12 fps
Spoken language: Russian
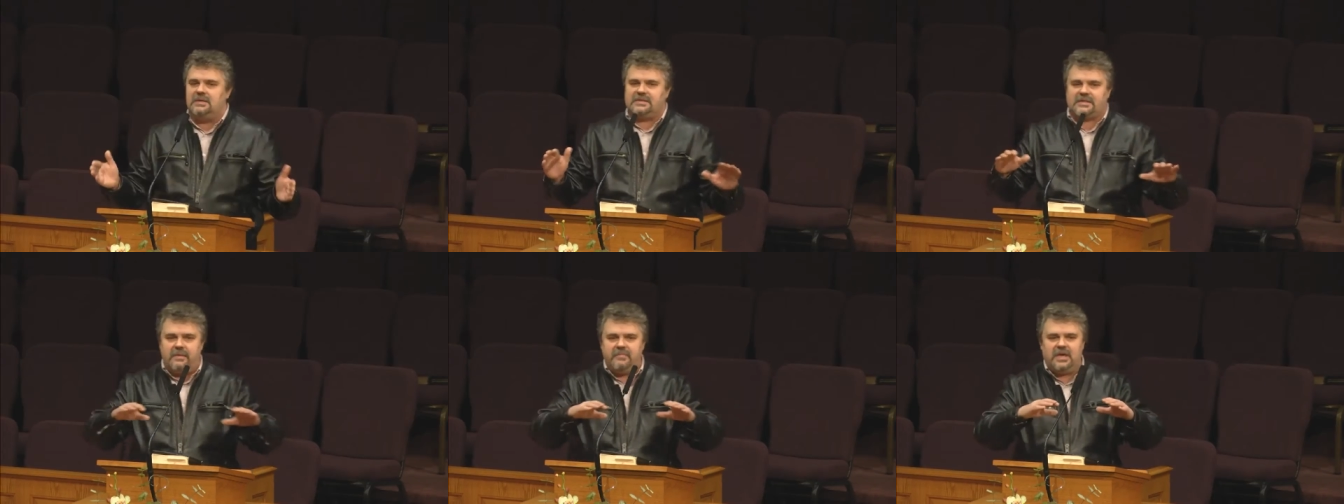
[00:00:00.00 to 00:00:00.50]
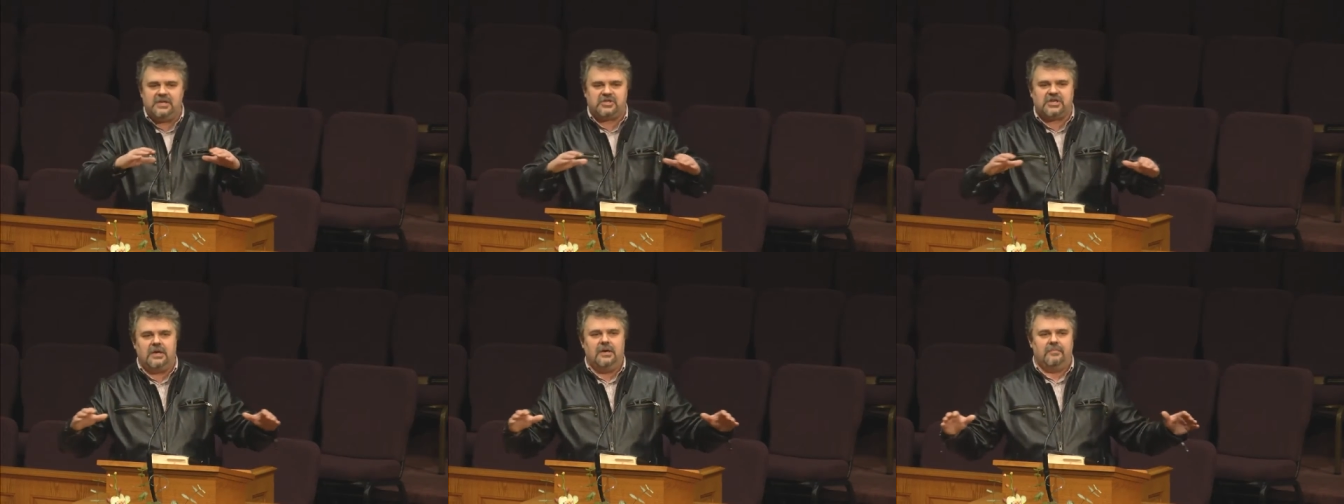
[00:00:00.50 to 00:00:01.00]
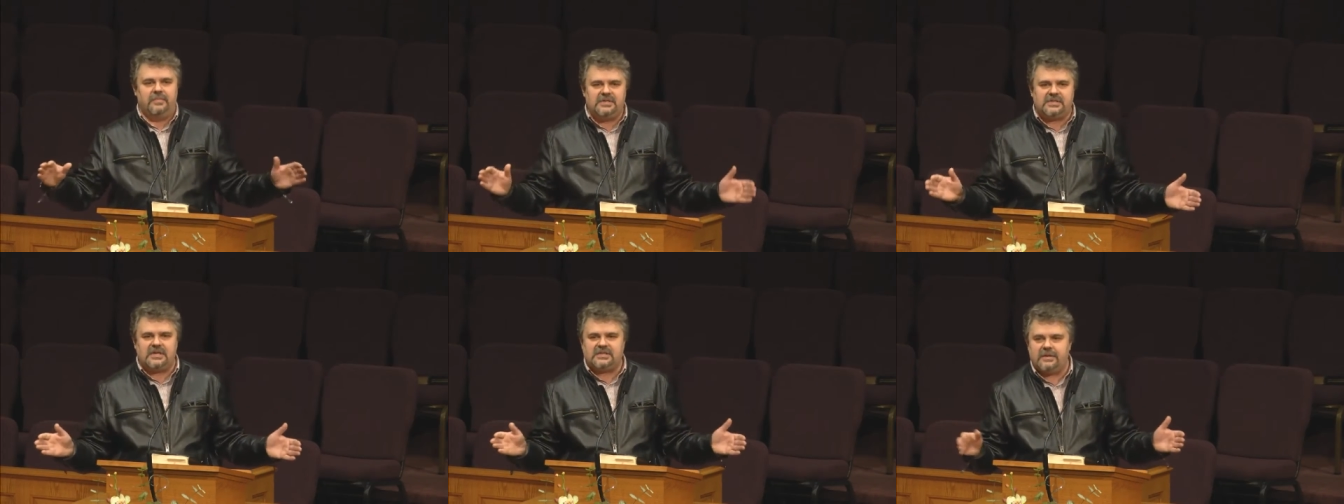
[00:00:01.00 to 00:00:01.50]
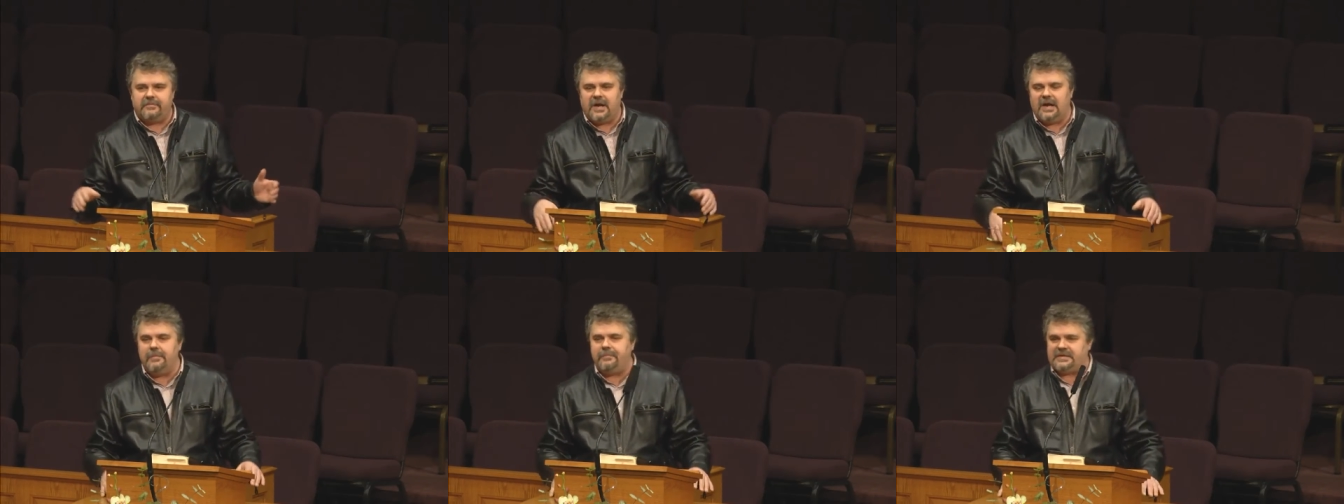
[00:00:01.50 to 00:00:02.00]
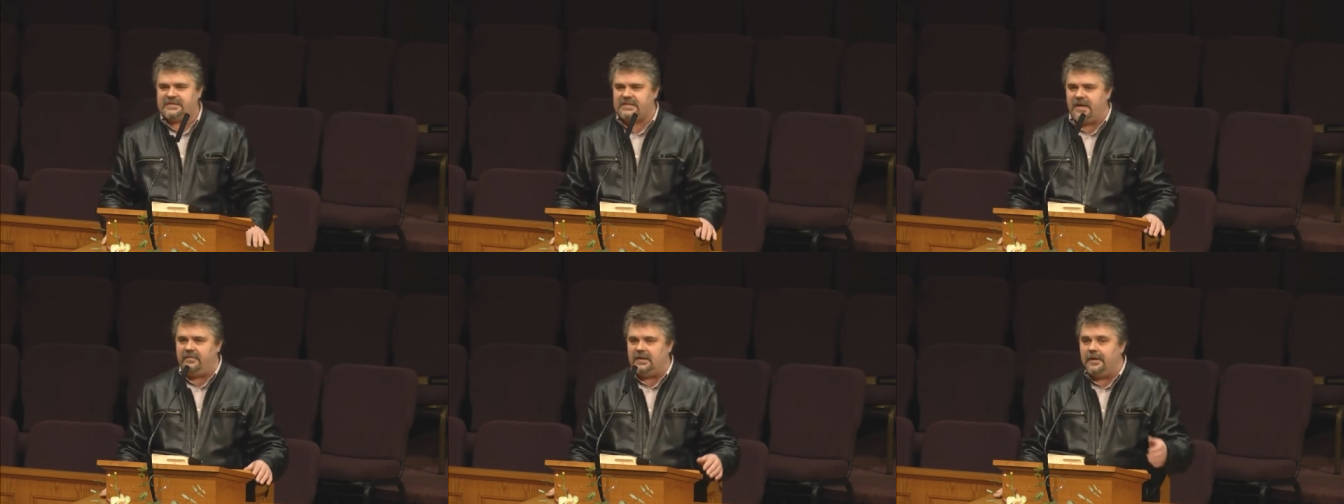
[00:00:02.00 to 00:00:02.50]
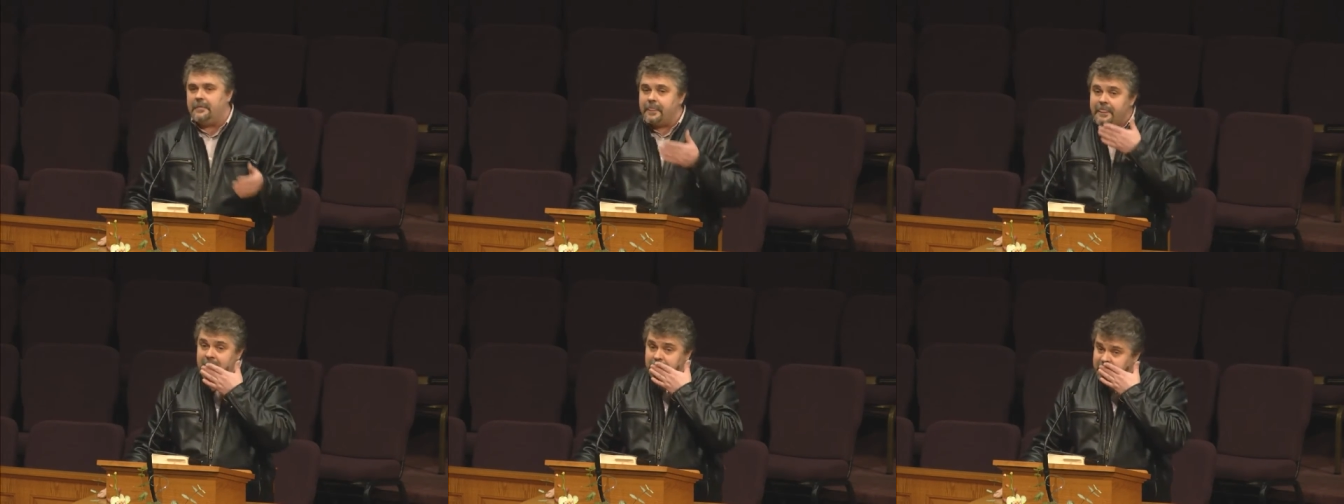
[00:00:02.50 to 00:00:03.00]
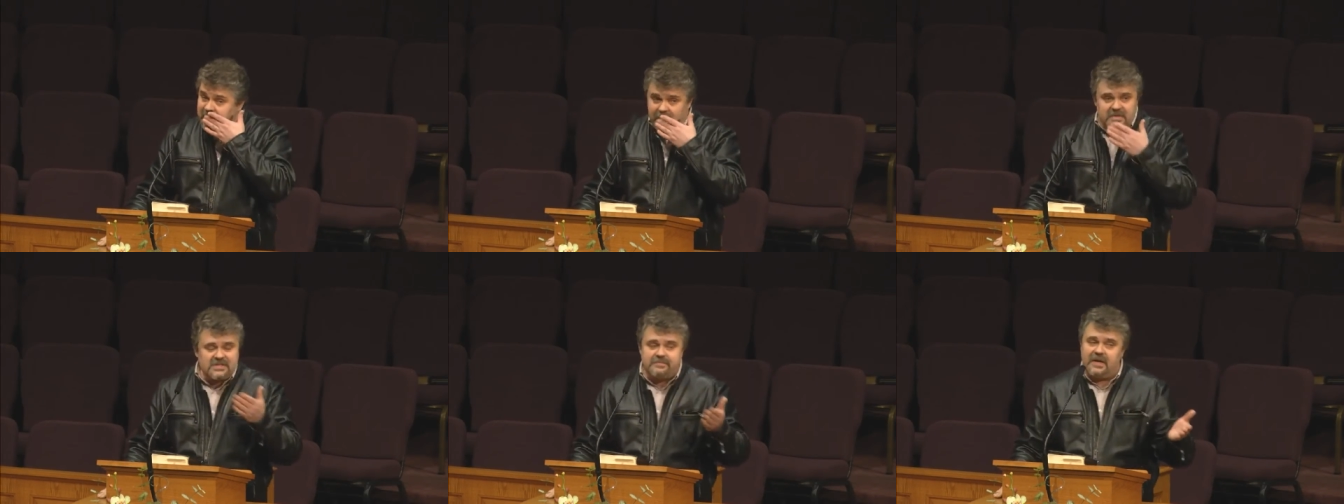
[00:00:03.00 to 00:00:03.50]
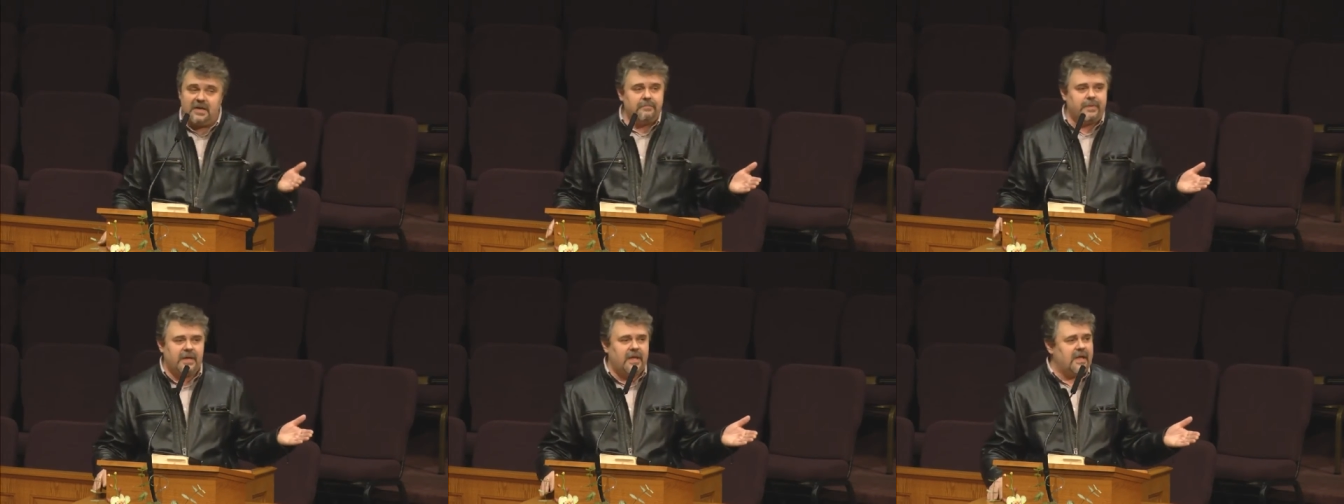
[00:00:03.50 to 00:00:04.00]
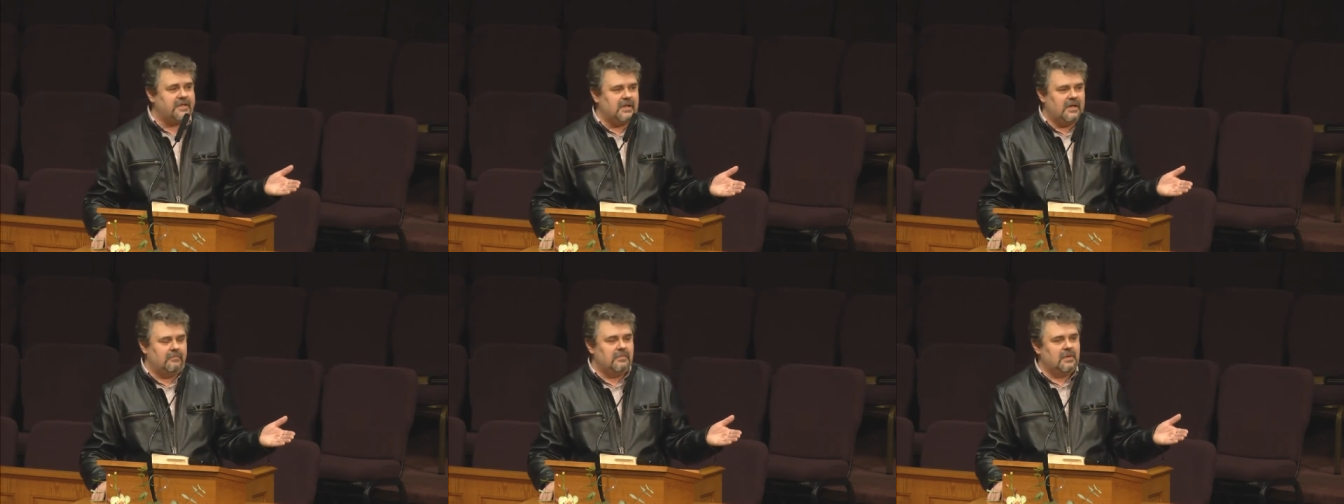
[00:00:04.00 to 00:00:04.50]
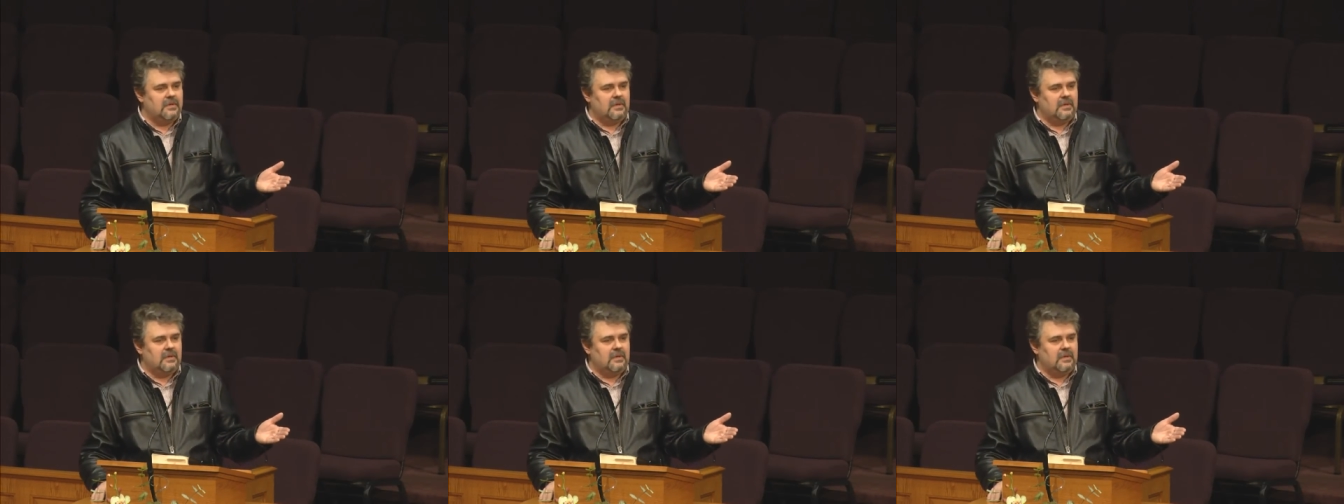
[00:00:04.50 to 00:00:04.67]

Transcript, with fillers: скамеечки, быстро собрали, поставили, а мы с моим приятелем –